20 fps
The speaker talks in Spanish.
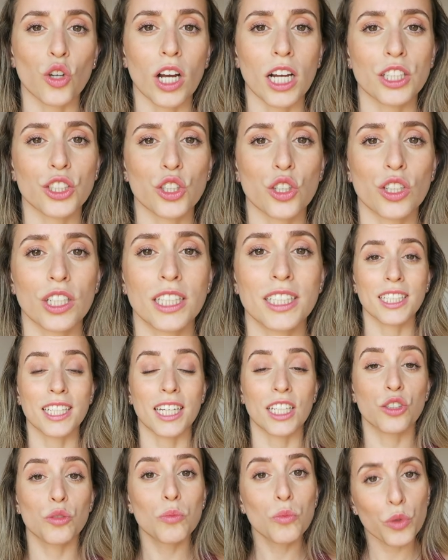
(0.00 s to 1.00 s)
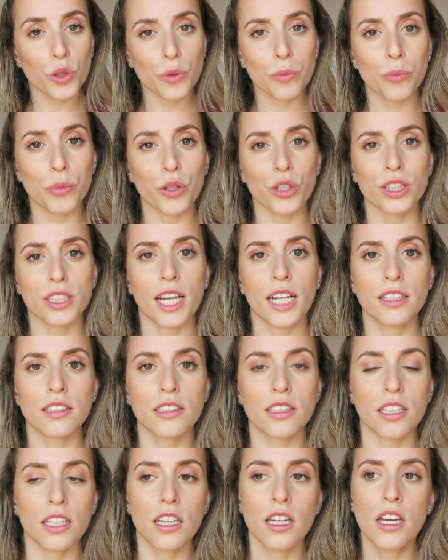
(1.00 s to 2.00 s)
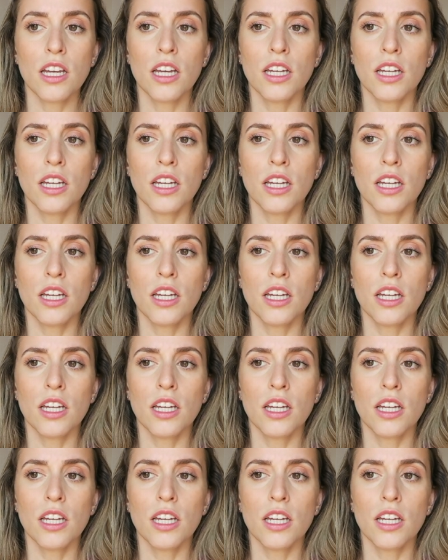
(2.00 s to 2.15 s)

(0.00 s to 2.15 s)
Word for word: ocasiones que es muy importante